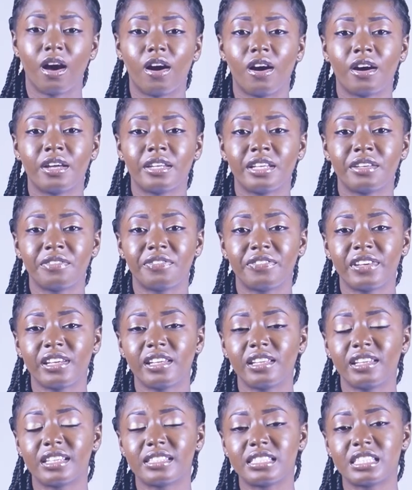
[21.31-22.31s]
En
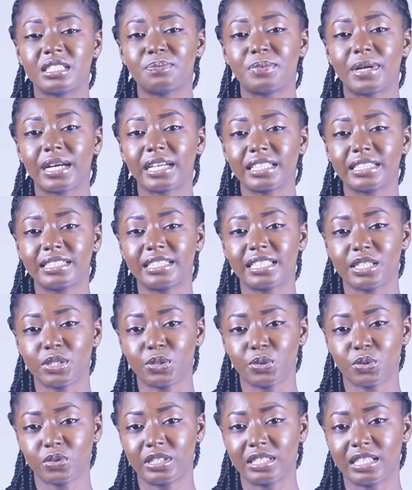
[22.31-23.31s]
effet, les disparités
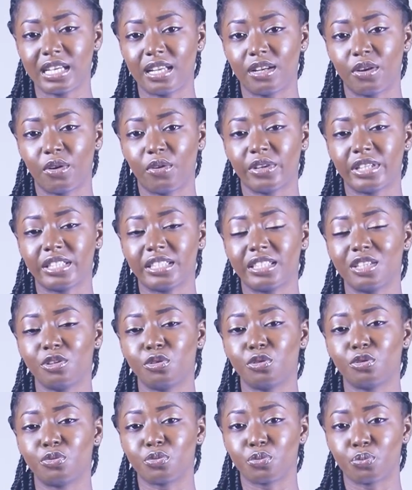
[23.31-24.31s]
sociales ont
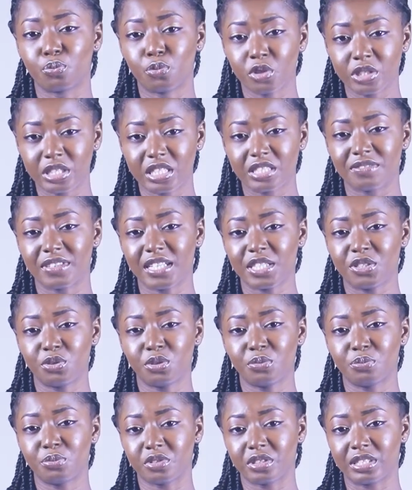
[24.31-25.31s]
été une
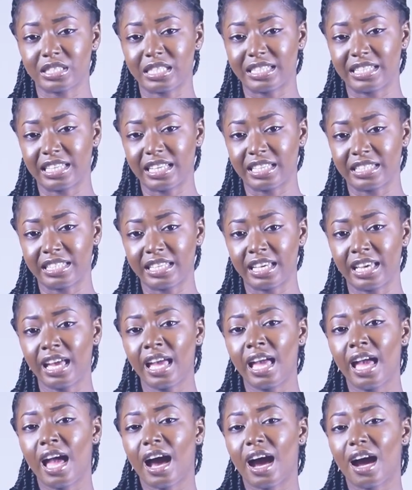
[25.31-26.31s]
motivation pour ces derniers
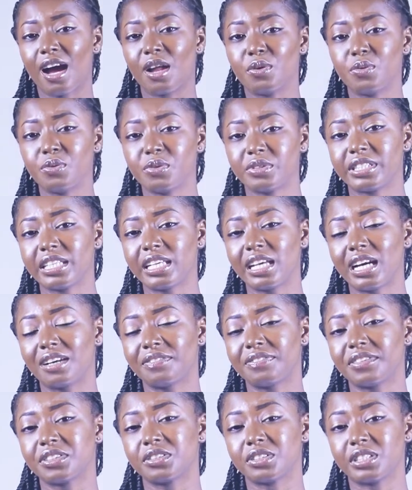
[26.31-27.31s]
à lutter
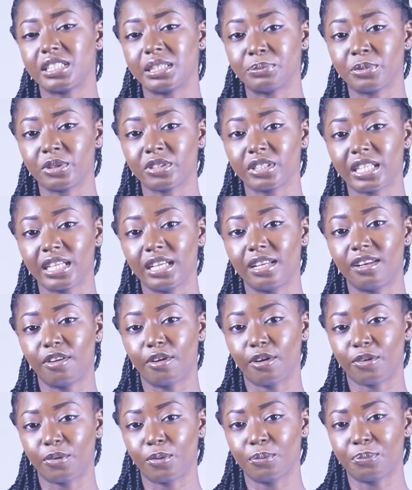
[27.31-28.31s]
afin de démontrer
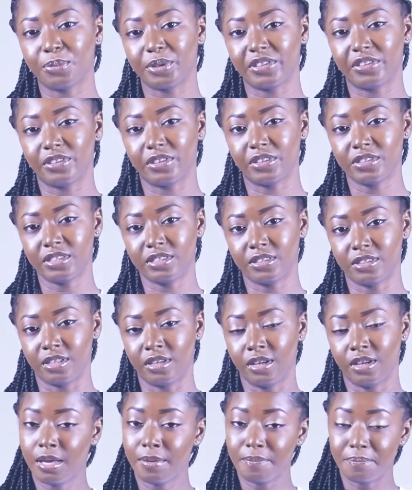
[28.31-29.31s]
leurs compétences,
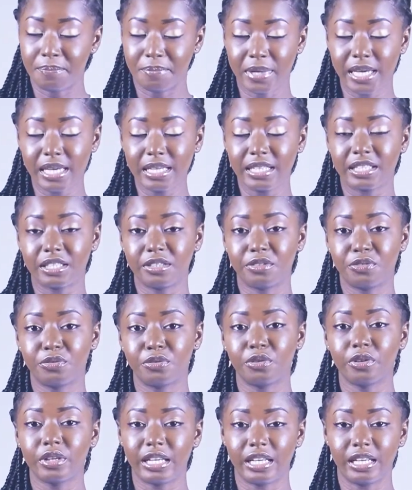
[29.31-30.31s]
mais qui
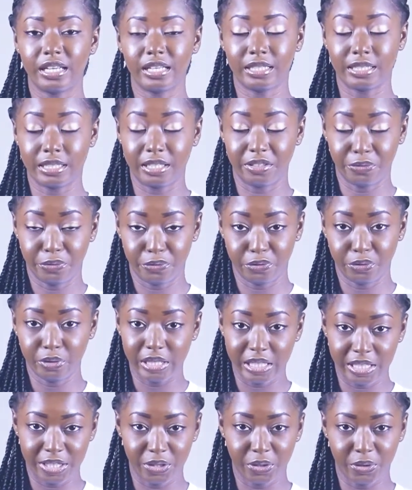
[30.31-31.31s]
furent, qui furent
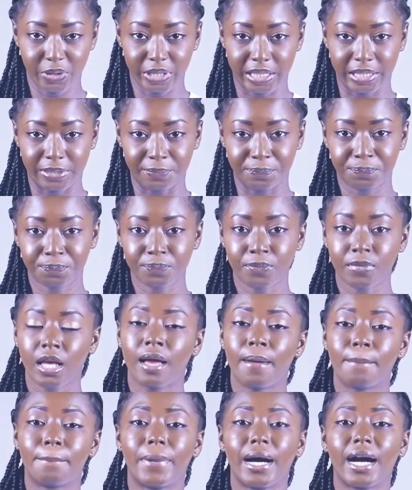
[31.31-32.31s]
ignorées.
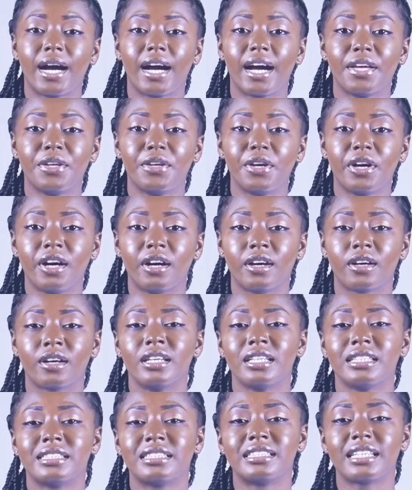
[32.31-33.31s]
Par ailleurs,
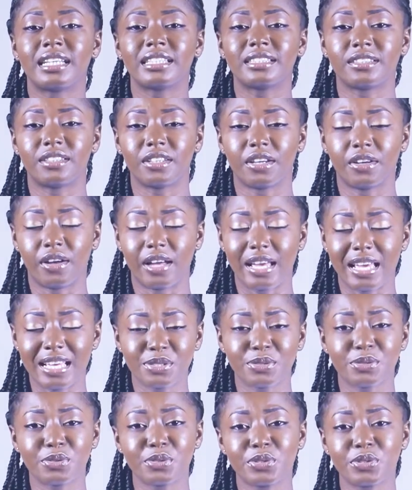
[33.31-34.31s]
cette euh,
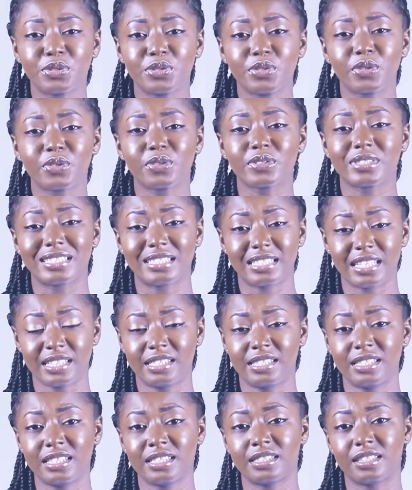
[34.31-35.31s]
exclusion
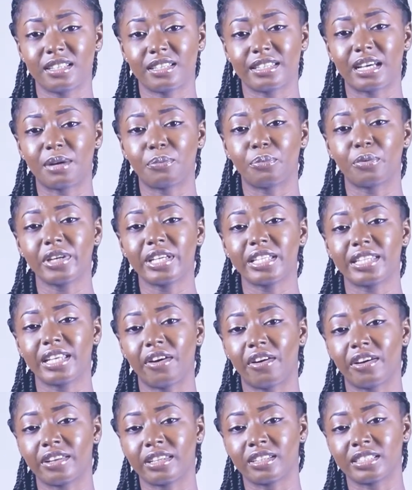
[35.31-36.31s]
sexiste n'a point été
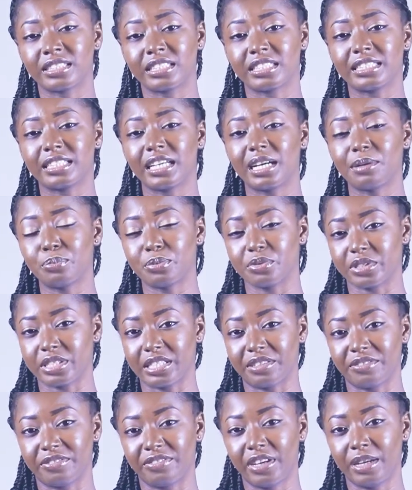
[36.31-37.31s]
un handicap pour
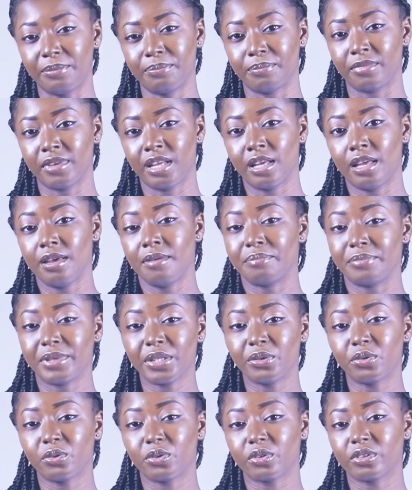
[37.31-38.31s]
ces femmes,
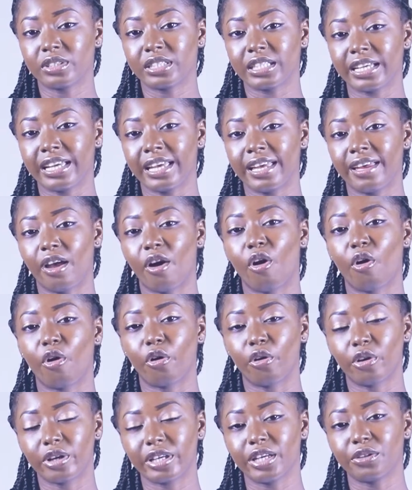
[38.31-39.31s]
bien au contraire, un
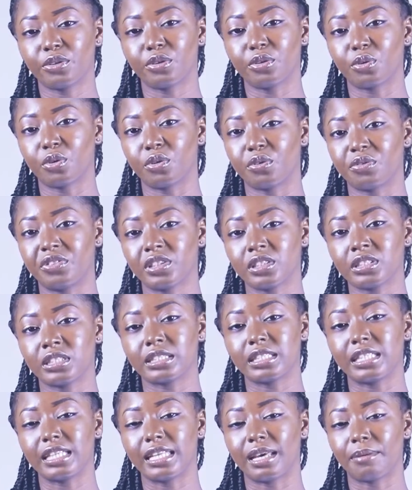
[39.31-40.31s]
regain de
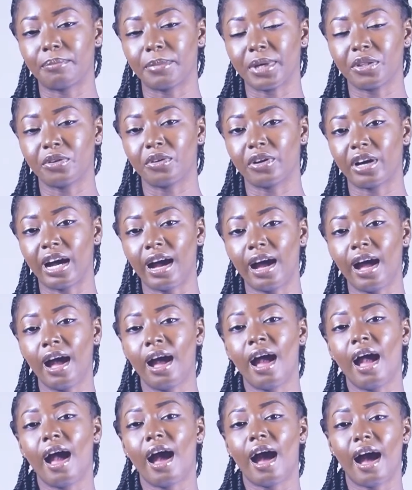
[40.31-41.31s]
confiance qui les mènera
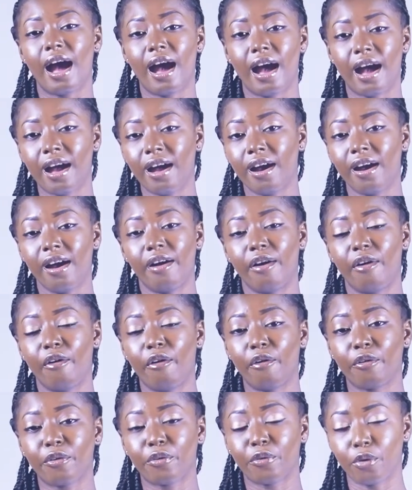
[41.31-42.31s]
à
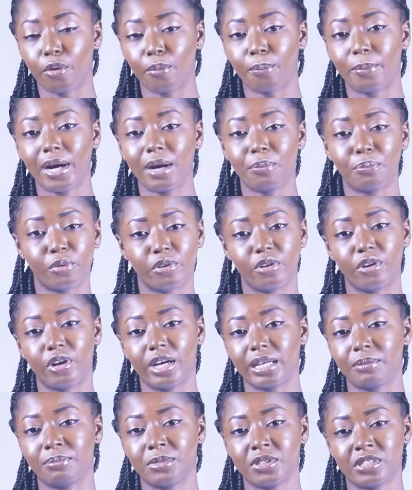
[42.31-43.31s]
un combat pour
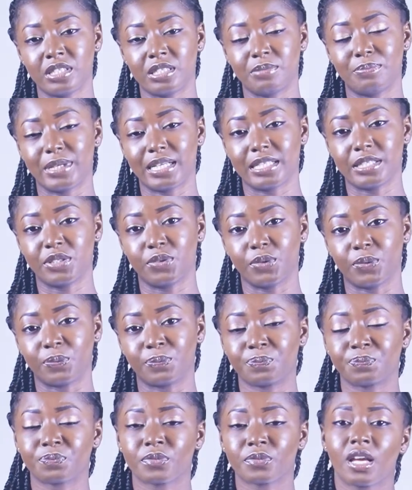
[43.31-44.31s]
leur émancipation.
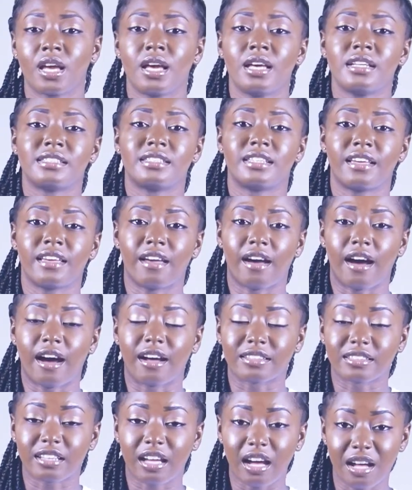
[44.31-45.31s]
C'est
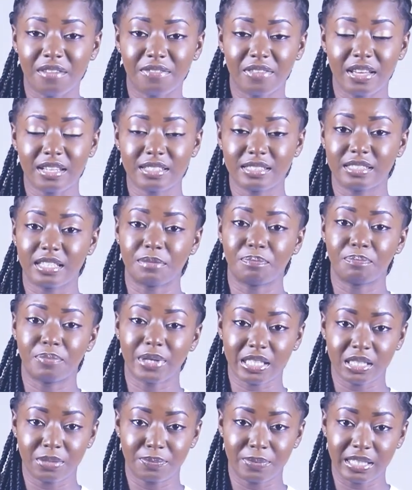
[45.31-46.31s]
à travers cette
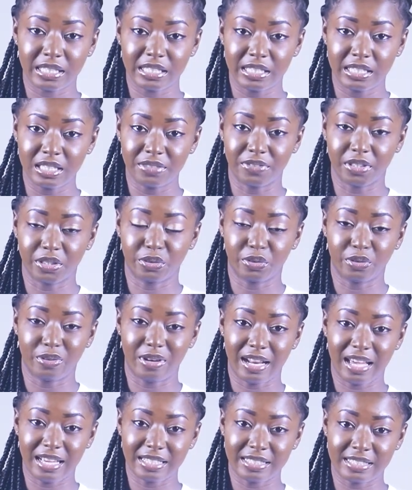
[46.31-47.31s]
perspective que
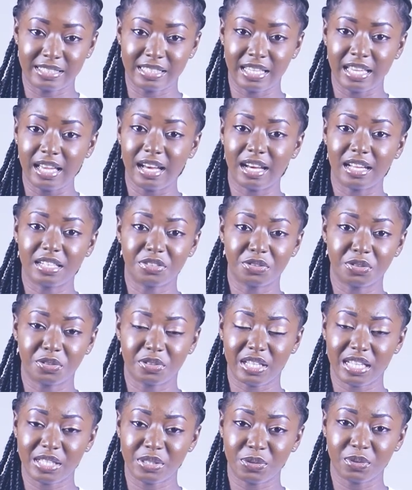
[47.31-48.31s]
l'accès à
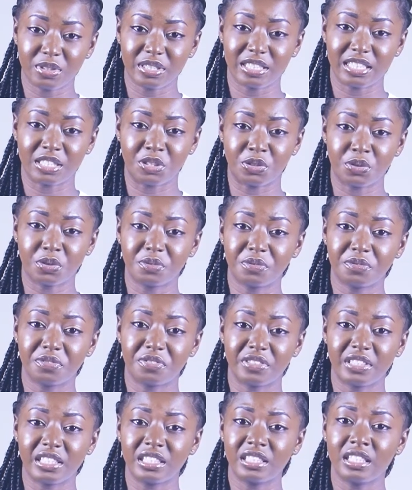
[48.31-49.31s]
l'éducation des jeunes
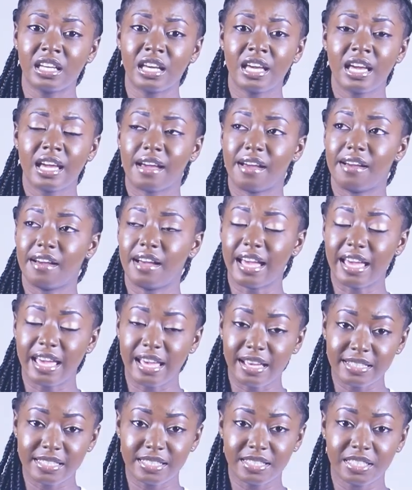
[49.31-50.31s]
filles
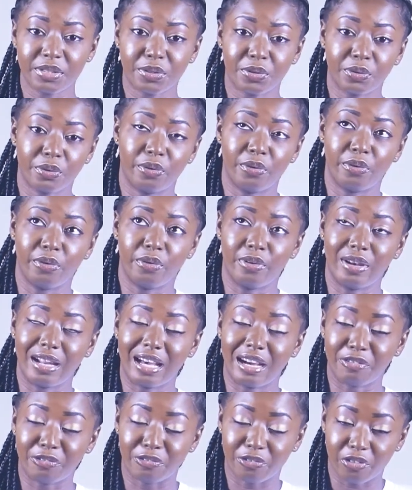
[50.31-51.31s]
ainsi que
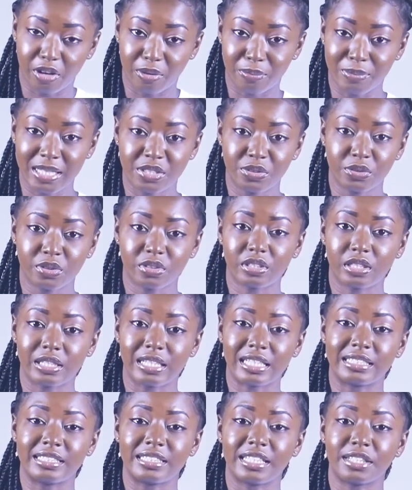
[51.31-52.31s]
la formation dans
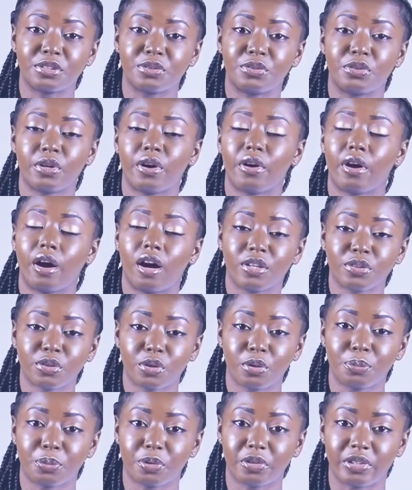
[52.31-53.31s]
les secteurs
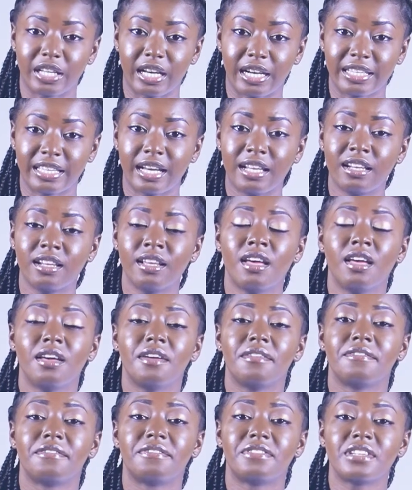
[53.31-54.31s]
entrepreneurial
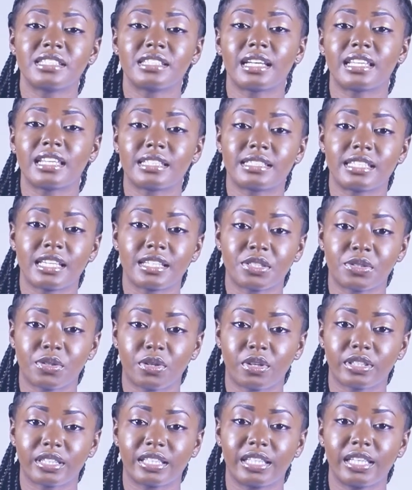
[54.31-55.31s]
vise à les
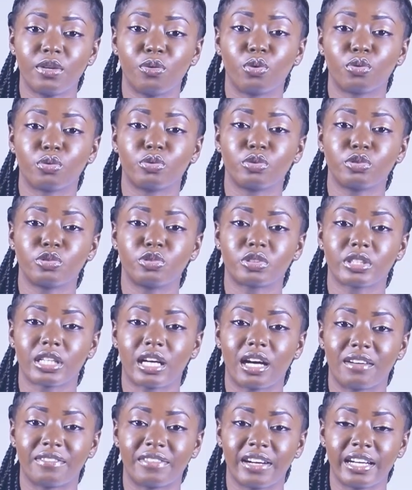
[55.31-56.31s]
exhorter au goût du
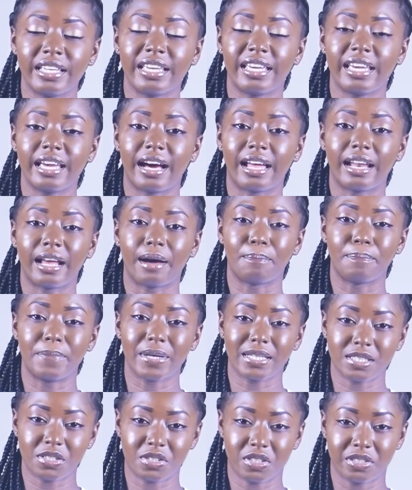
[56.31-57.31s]
travail et à la
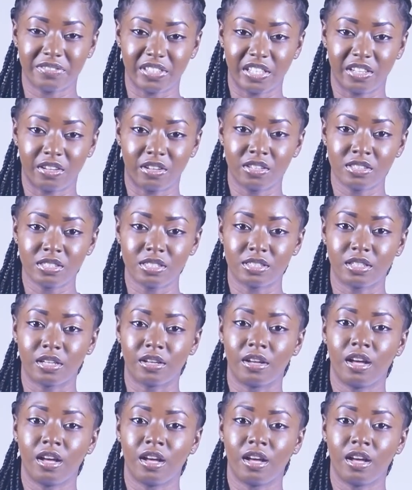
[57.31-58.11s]
persévérance